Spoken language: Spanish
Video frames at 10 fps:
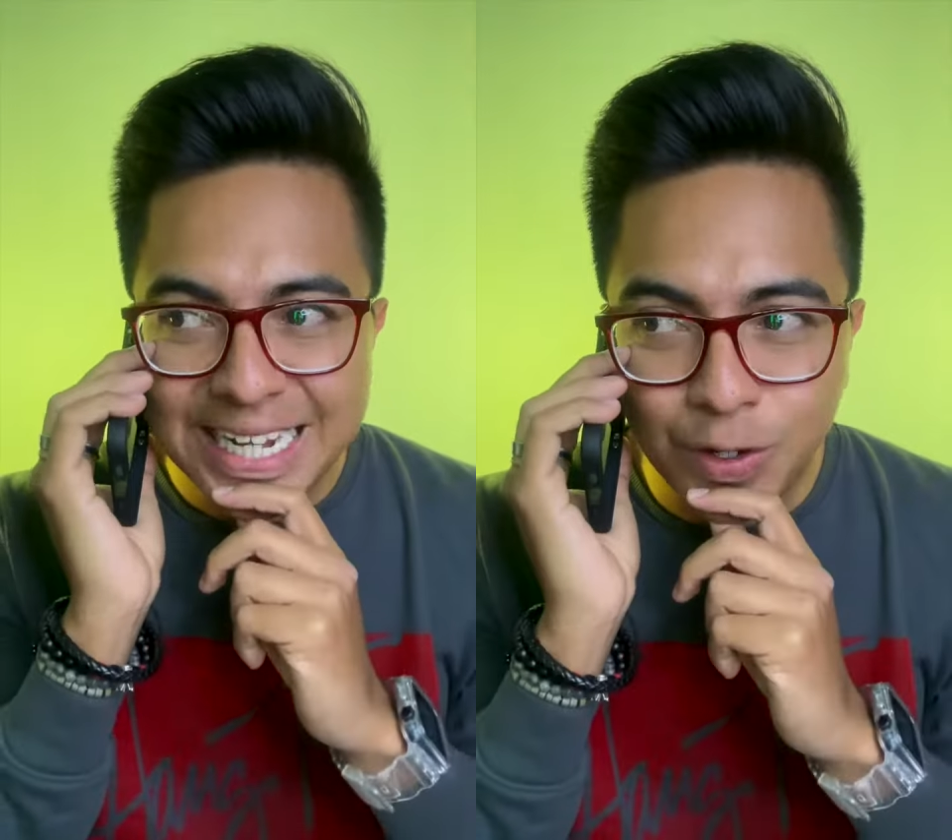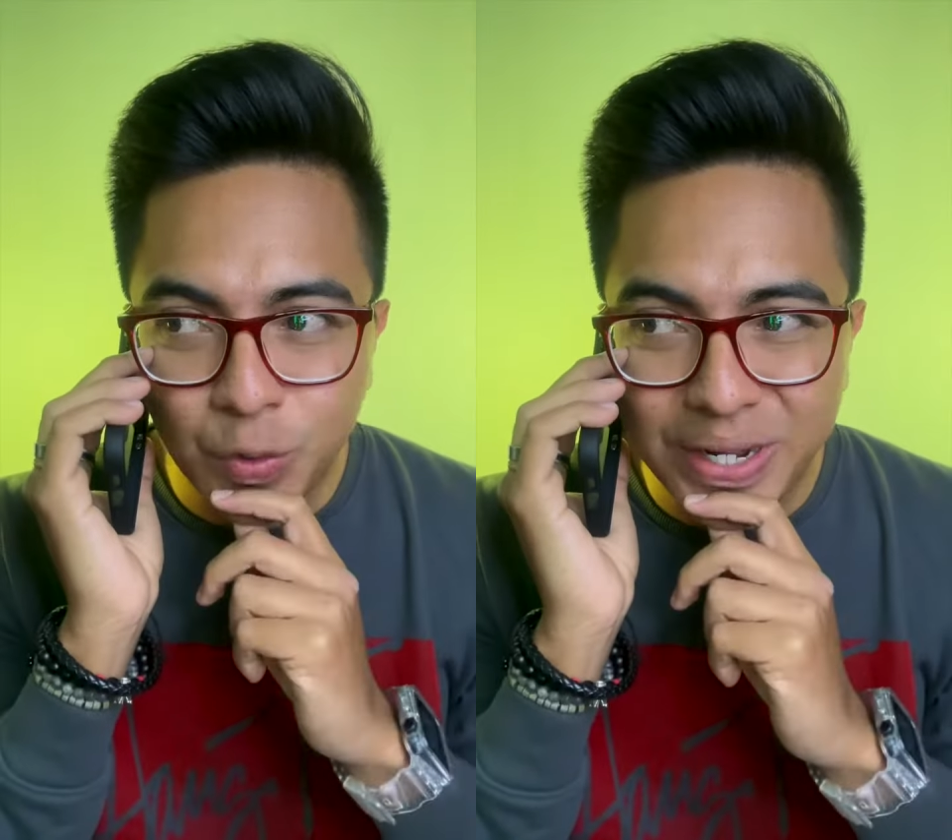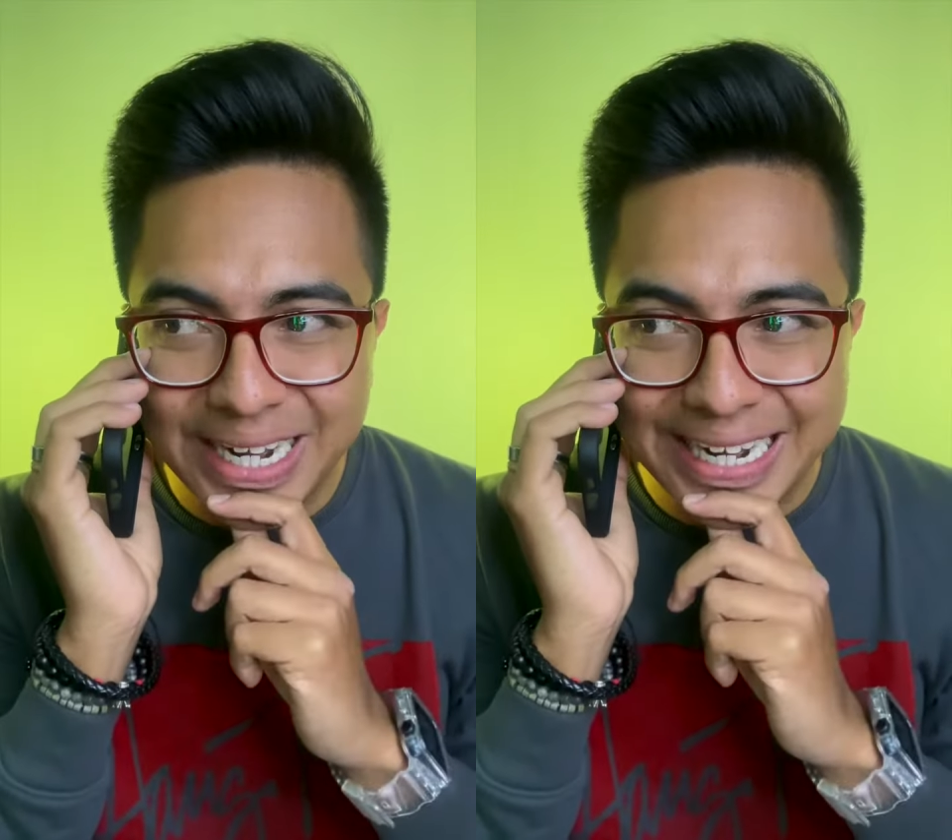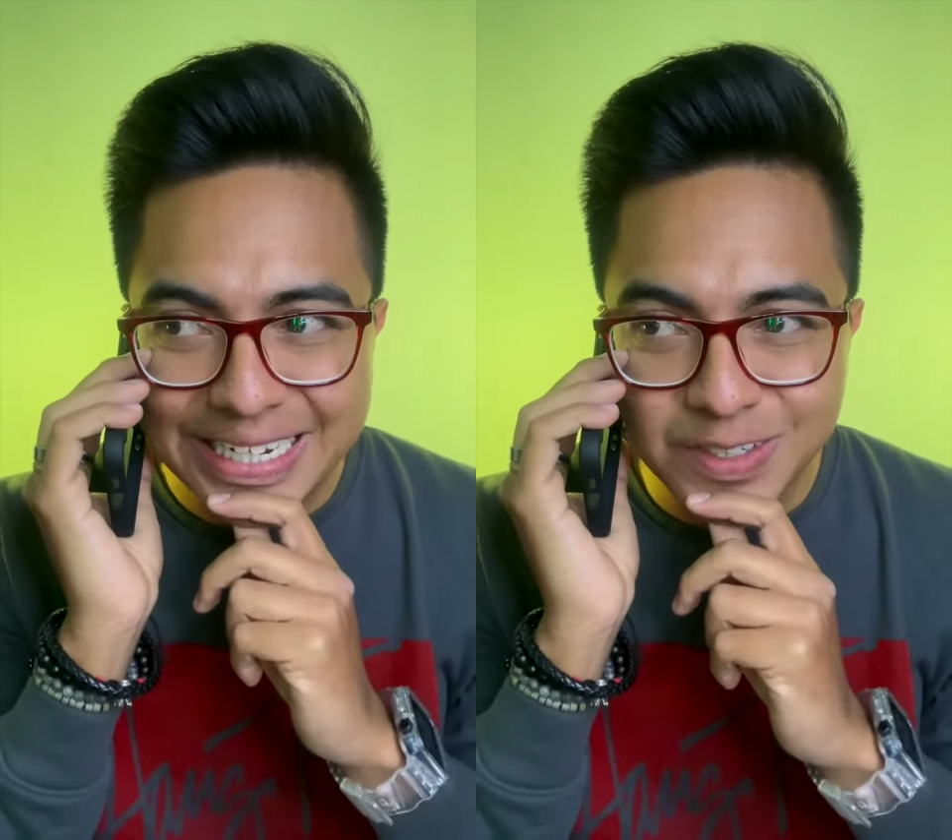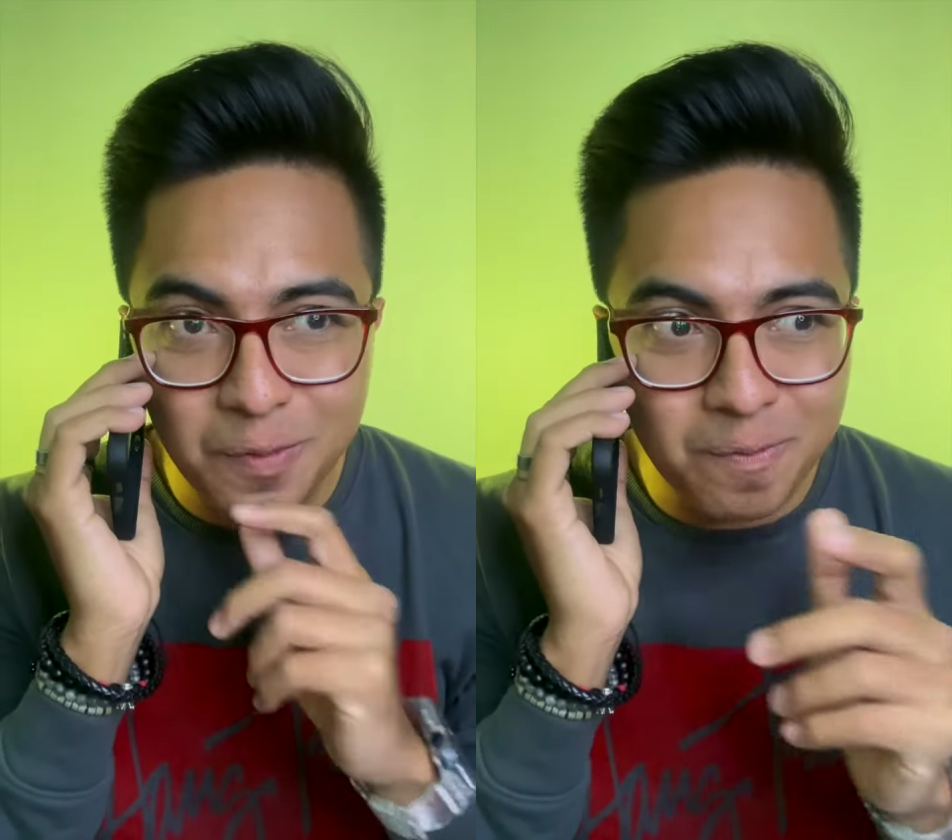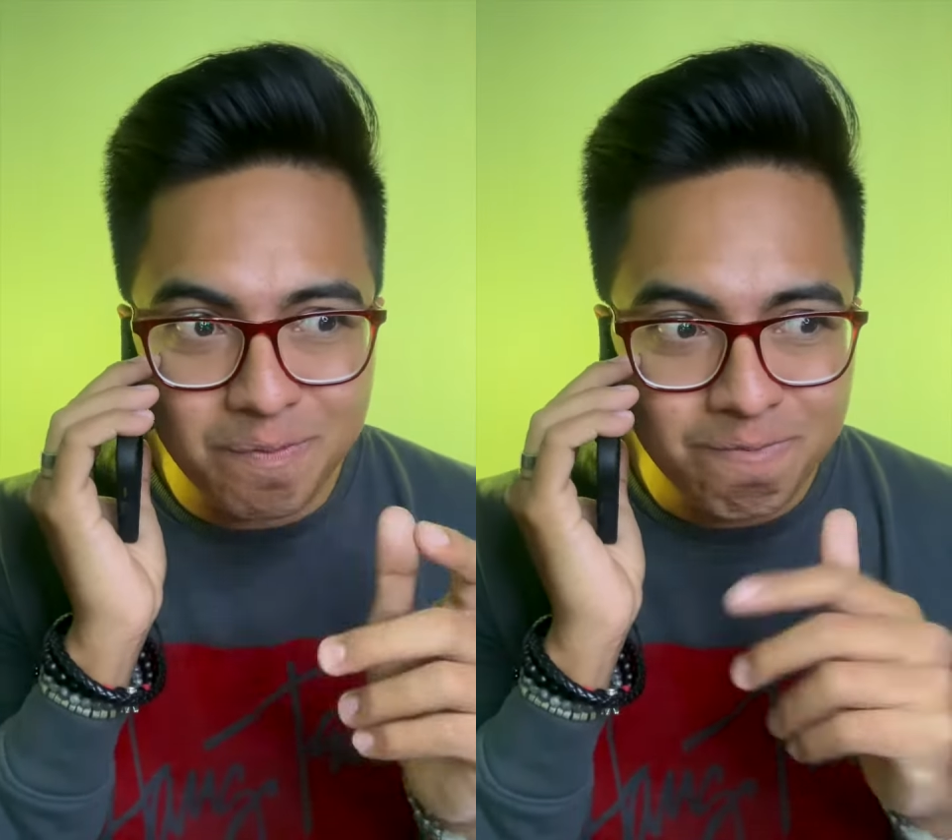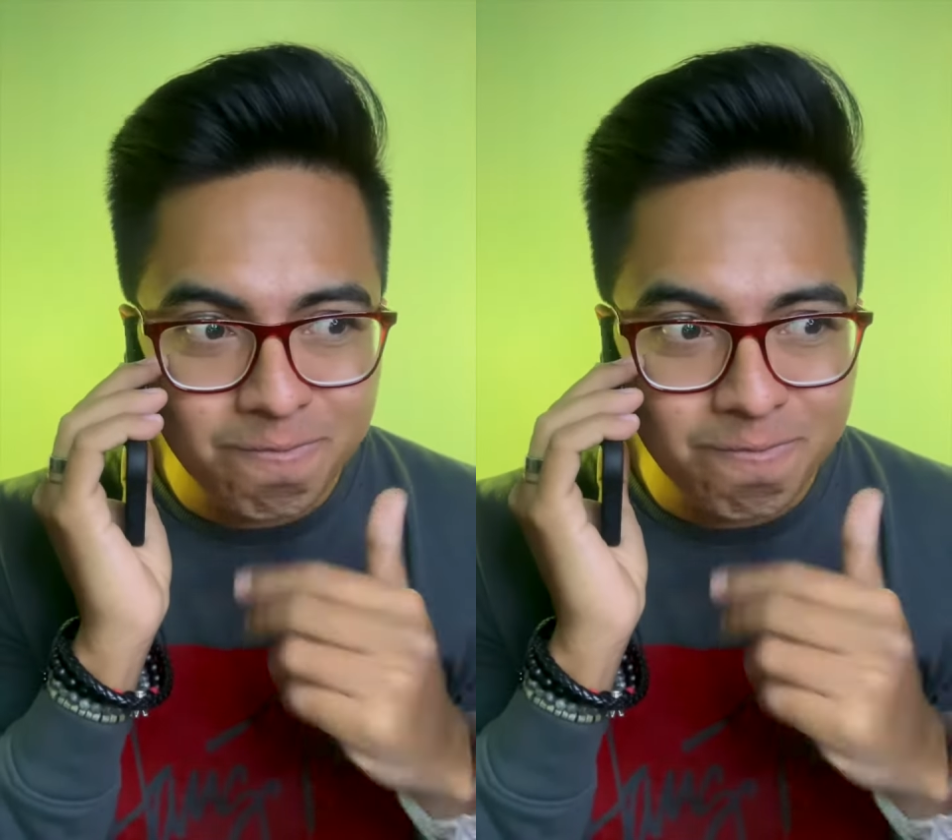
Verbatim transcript: Creo que regreso